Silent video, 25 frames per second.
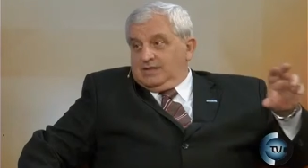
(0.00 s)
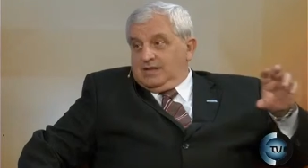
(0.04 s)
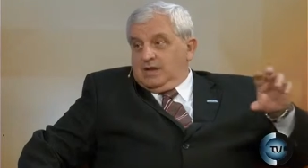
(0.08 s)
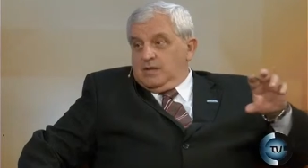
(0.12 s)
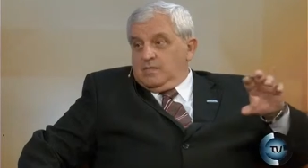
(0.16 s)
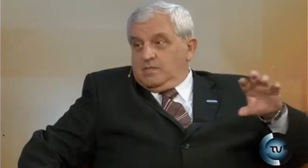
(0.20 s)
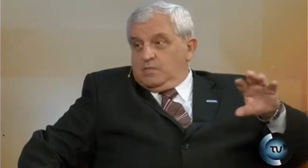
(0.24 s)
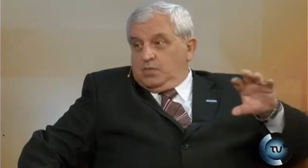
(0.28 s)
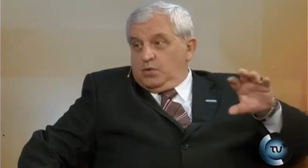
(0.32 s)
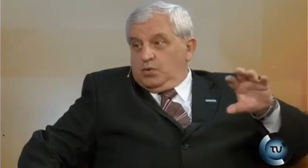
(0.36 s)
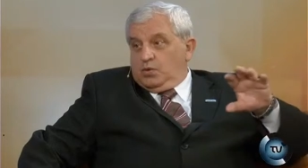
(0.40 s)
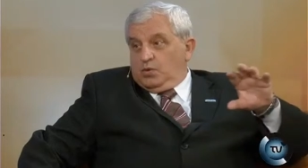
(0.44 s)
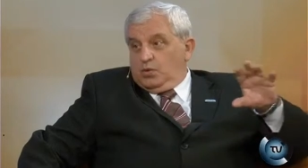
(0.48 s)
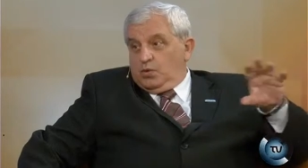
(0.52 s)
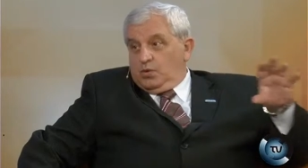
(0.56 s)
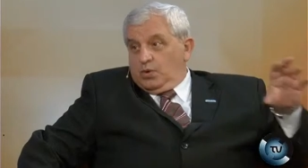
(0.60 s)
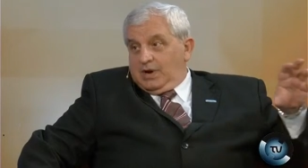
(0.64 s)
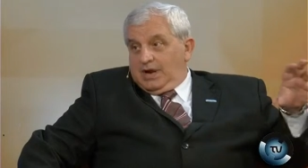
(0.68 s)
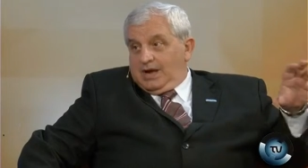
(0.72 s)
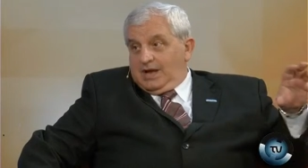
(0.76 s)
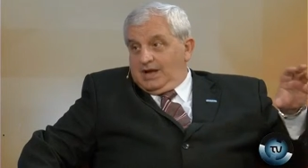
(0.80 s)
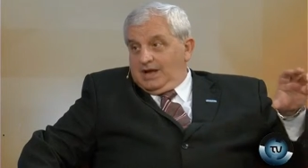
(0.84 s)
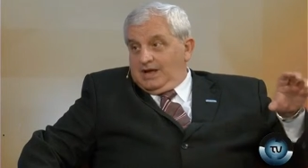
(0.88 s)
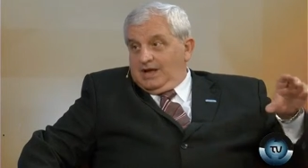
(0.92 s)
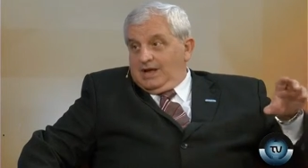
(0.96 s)
tiempo
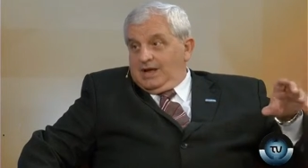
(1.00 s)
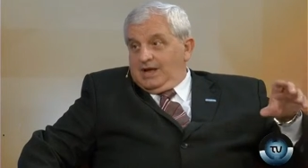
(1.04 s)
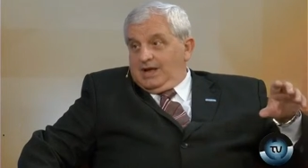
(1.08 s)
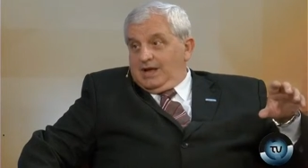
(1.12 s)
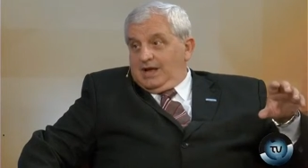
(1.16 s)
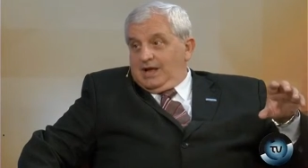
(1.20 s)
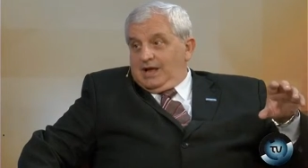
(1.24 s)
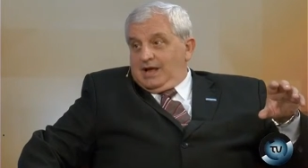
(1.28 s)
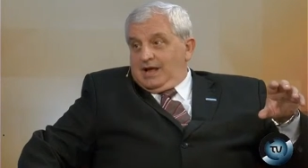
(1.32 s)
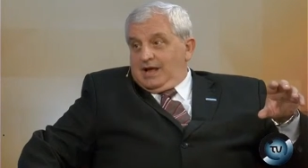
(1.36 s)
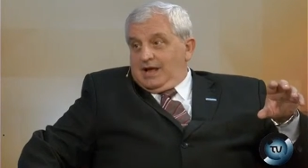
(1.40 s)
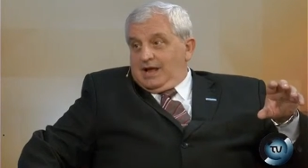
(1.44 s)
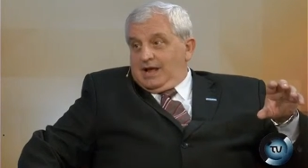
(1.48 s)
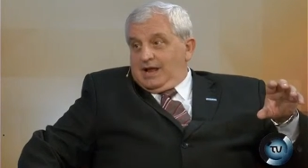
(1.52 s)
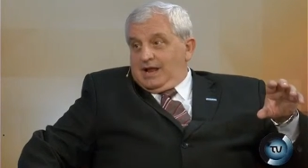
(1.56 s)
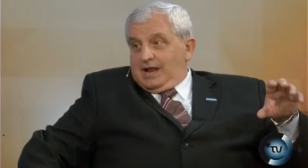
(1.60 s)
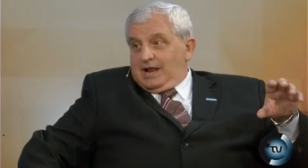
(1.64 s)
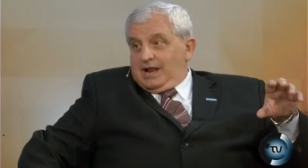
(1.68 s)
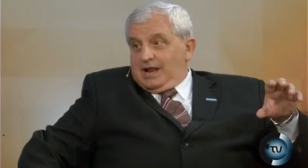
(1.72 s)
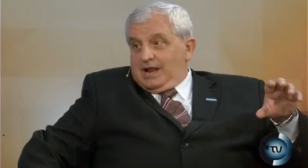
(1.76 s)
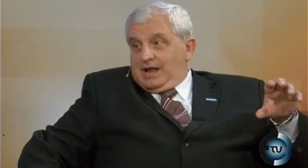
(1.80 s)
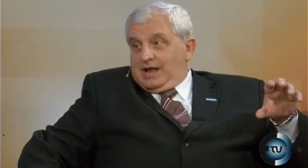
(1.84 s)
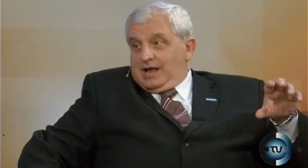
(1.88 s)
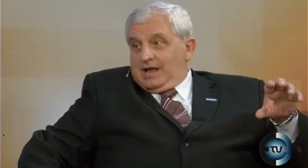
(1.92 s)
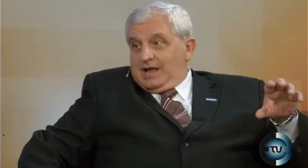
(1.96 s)
dura
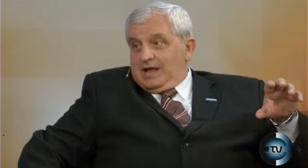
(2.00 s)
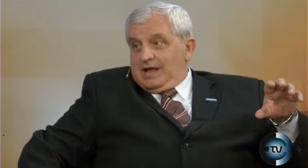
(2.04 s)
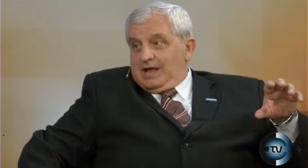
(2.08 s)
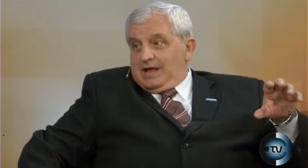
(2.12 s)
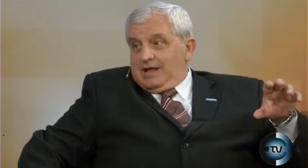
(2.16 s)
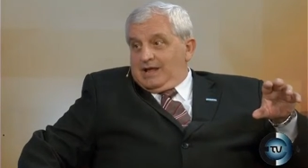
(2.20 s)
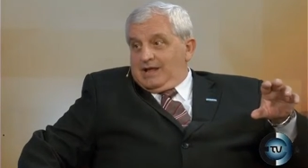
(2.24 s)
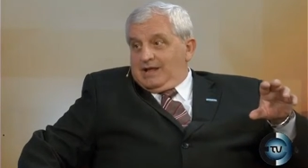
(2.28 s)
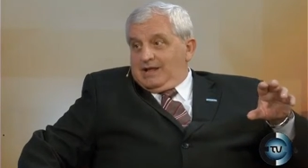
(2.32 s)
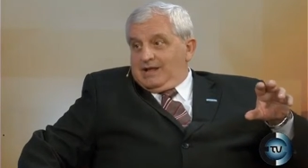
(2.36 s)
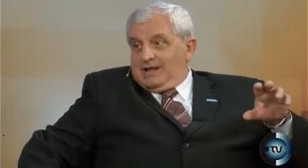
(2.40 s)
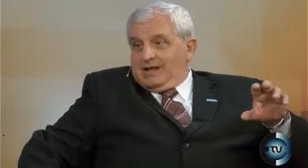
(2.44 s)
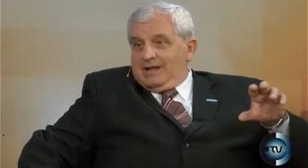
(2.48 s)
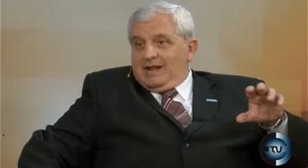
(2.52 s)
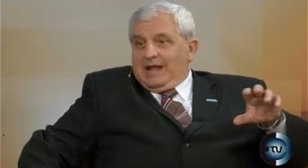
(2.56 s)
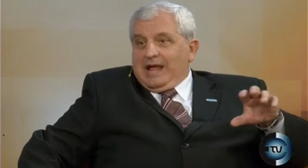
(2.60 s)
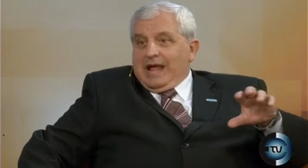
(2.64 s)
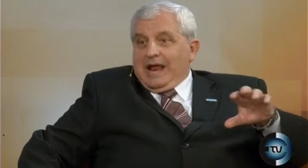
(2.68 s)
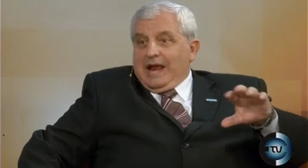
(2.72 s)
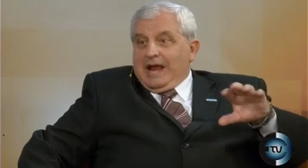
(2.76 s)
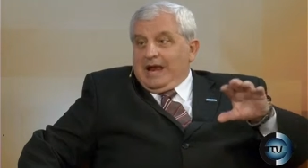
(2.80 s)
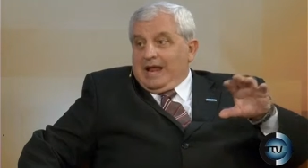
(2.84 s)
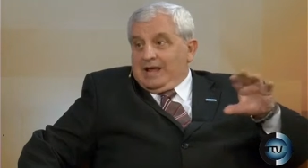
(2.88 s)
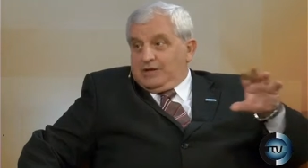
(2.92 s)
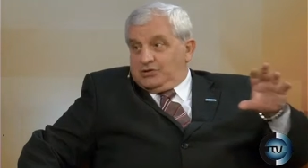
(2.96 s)
eh,
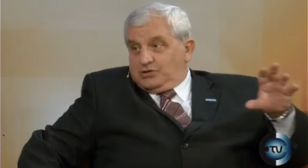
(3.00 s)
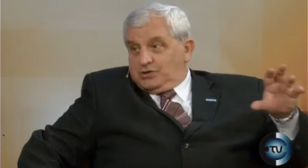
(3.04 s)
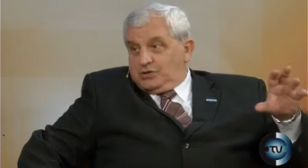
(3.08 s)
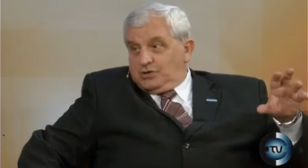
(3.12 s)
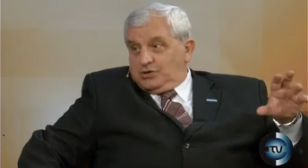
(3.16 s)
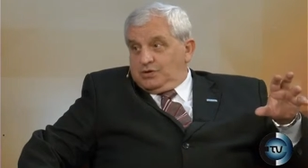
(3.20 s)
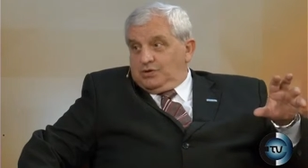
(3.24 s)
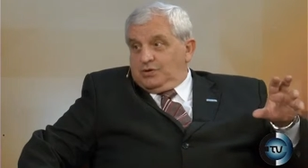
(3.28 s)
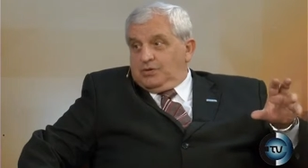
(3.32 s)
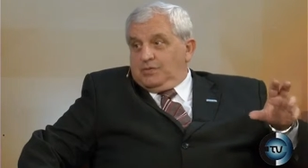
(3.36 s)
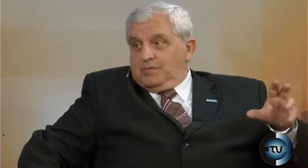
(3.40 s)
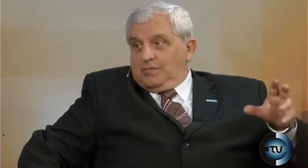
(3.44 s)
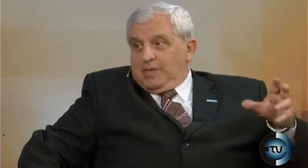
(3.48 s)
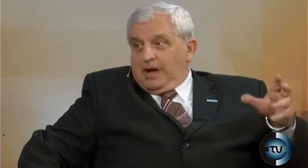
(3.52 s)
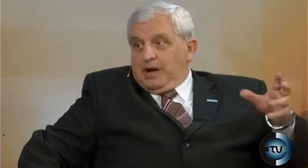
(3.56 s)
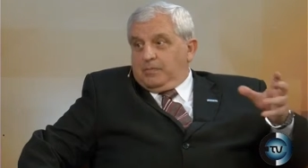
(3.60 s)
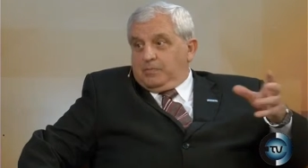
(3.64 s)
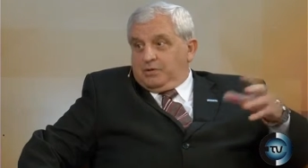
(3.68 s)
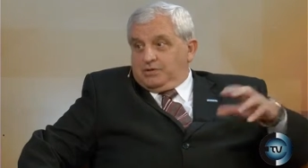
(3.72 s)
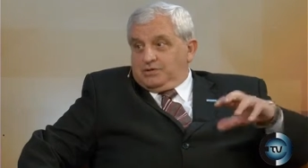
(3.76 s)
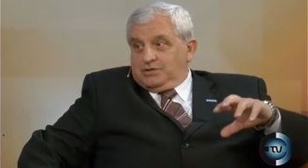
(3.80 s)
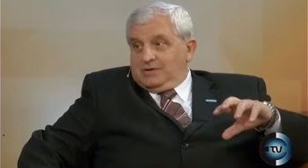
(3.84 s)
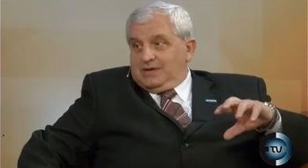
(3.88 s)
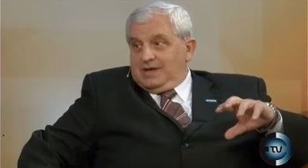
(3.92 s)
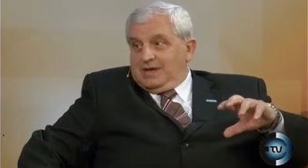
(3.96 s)
el hecho, más
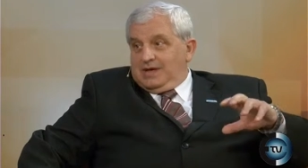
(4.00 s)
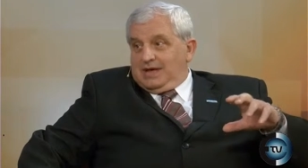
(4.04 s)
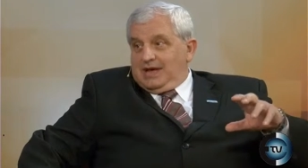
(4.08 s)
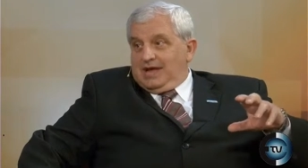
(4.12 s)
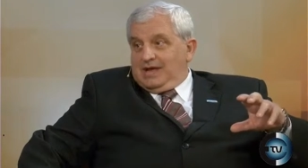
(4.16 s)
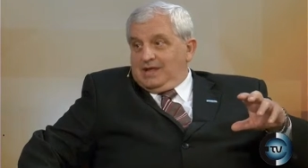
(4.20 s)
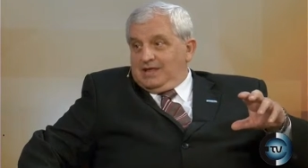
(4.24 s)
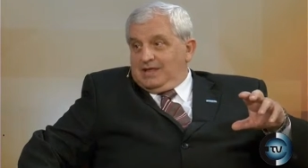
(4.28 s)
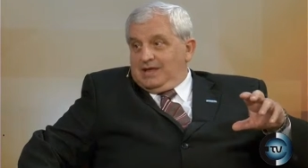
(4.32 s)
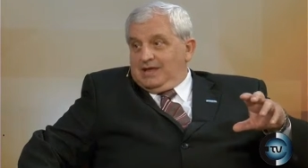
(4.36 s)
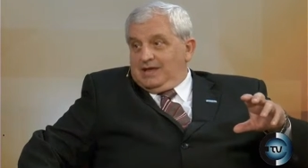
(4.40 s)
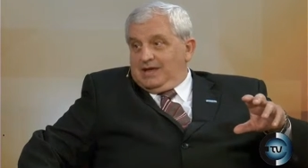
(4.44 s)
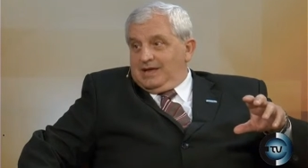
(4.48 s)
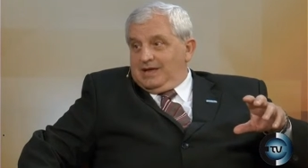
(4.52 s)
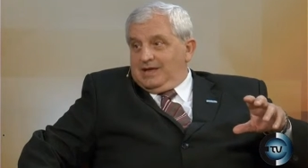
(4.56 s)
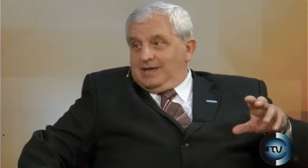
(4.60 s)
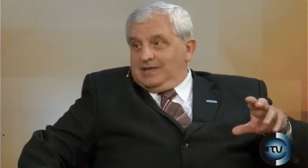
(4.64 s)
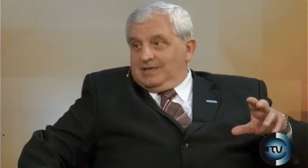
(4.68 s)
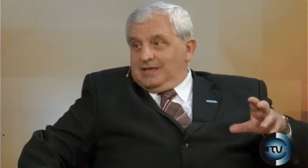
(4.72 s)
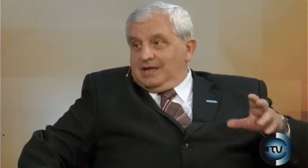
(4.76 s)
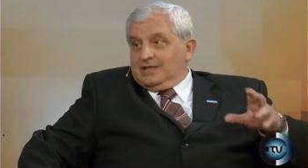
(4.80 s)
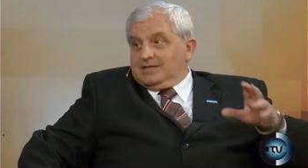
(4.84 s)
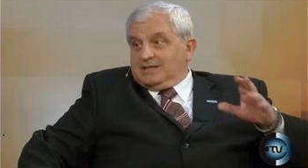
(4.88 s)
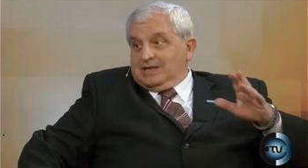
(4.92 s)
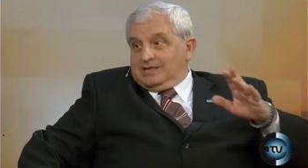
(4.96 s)
posibilidades hay
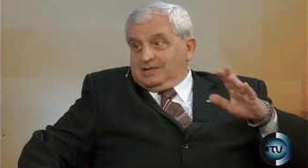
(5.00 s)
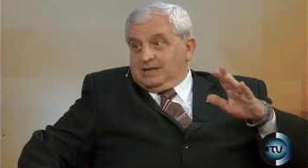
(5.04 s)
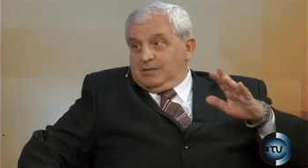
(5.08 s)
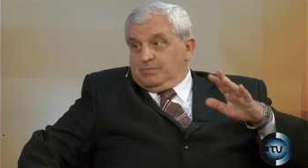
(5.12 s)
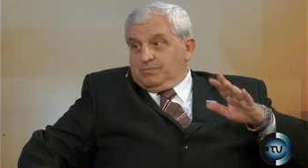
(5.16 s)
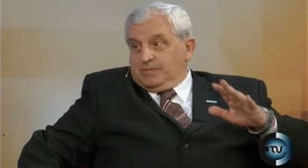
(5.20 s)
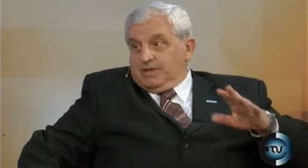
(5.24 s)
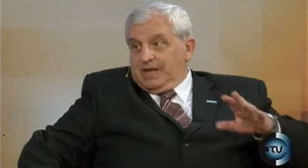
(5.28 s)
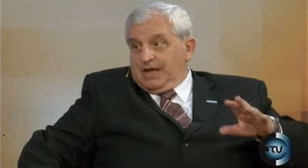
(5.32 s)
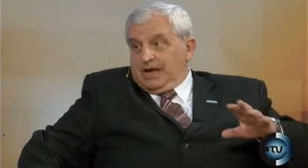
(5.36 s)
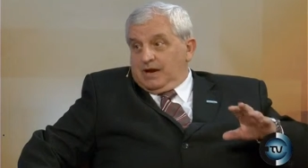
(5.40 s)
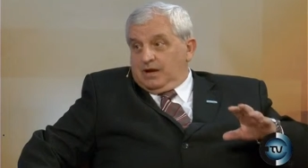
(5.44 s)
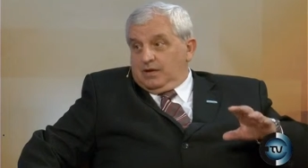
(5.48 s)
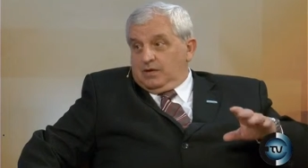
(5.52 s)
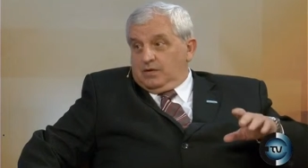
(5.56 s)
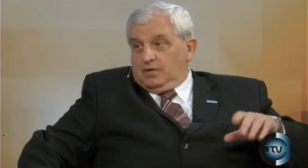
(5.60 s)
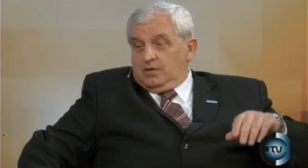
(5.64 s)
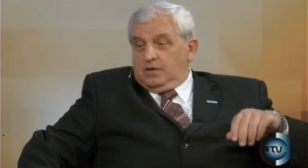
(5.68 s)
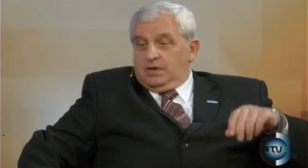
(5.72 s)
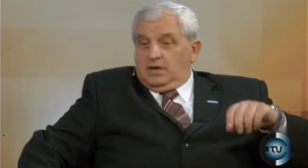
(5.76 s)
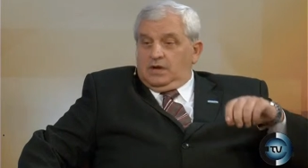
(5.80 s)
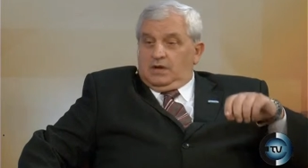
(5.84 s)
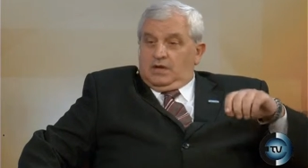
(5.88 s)
de, interceptarlo.